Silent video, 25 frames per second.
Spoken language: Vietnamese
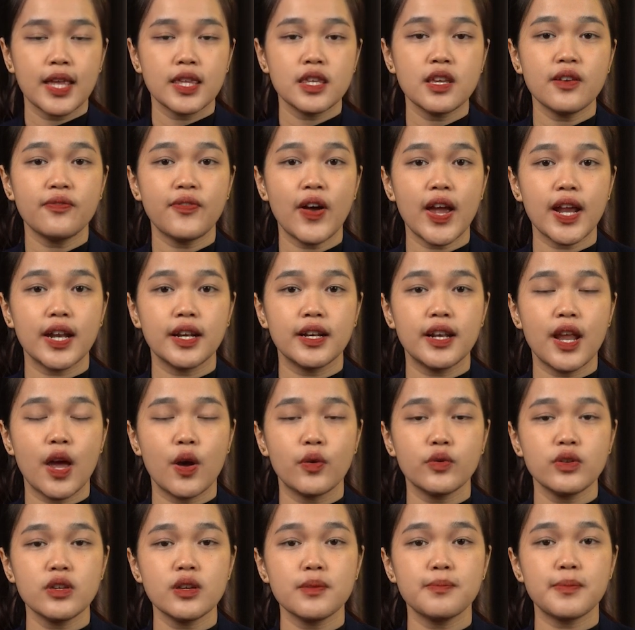Như vậy
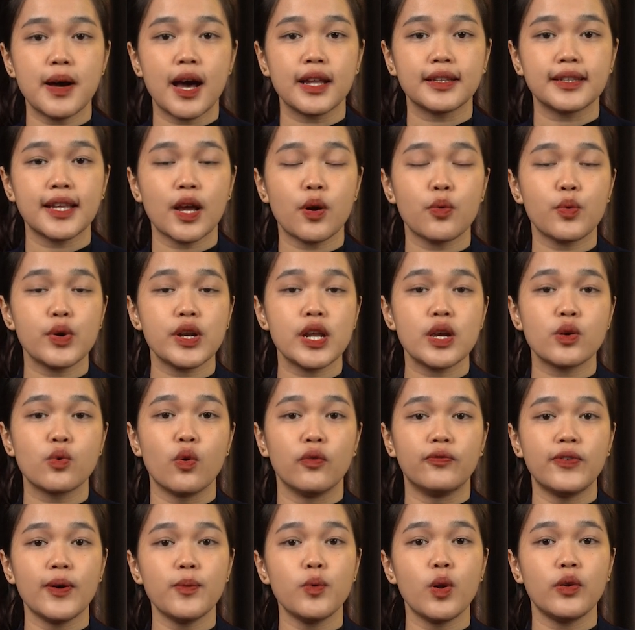nếu như mà theo quy định
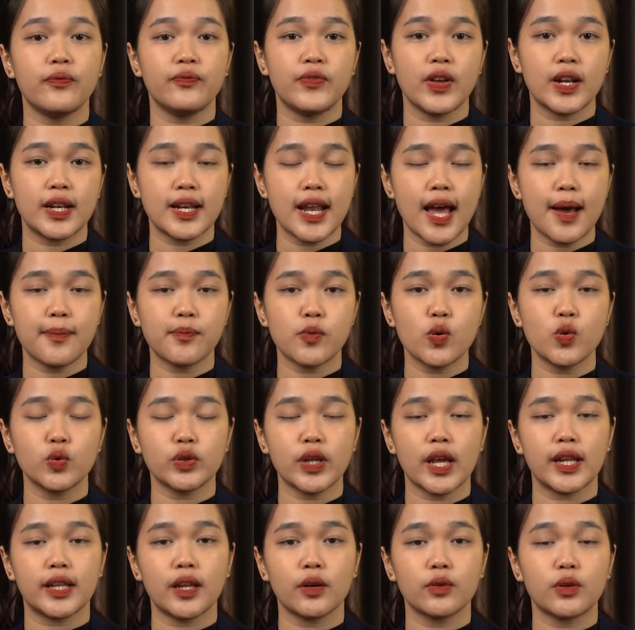của pháp luật Việt Nam, cụ
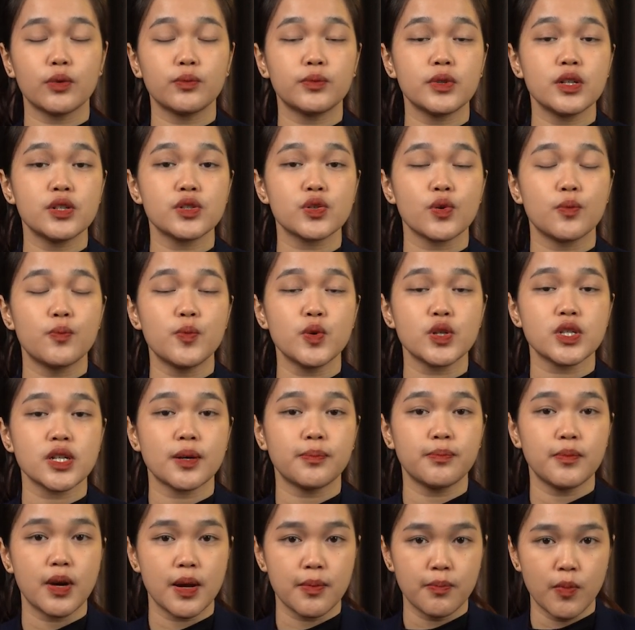thể theo thông tư số
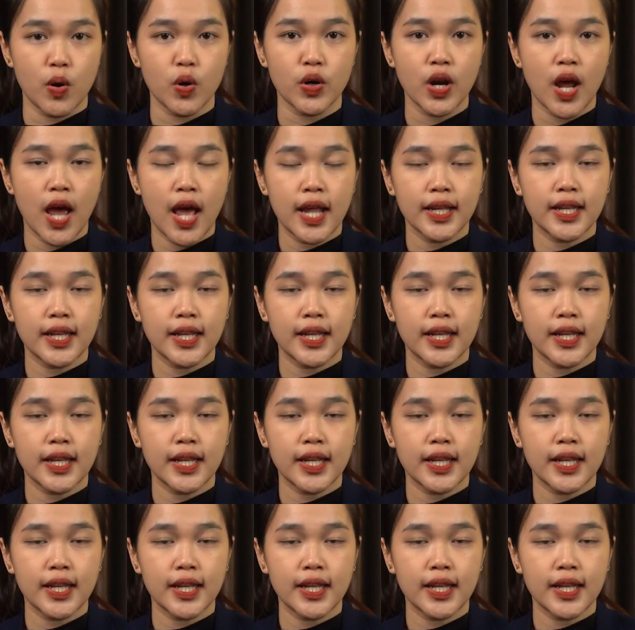111